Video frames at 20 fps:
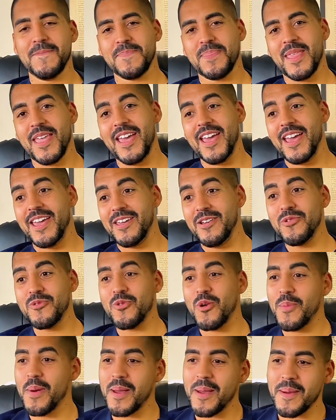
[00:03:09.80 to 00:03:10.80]
É, eu,
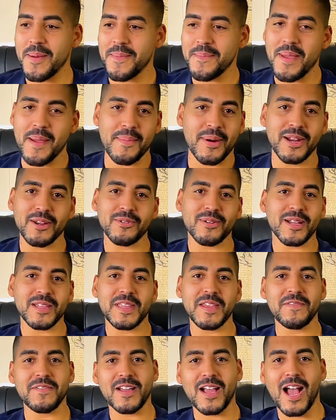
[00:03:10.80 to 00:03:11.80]
como a minha mãe nunca
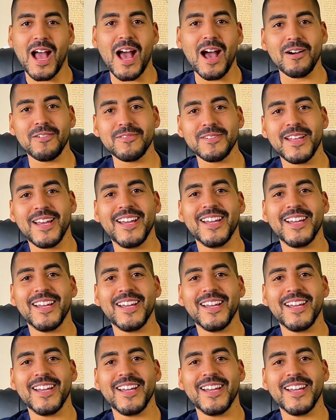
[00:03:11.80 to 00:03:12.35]
teve carro, né?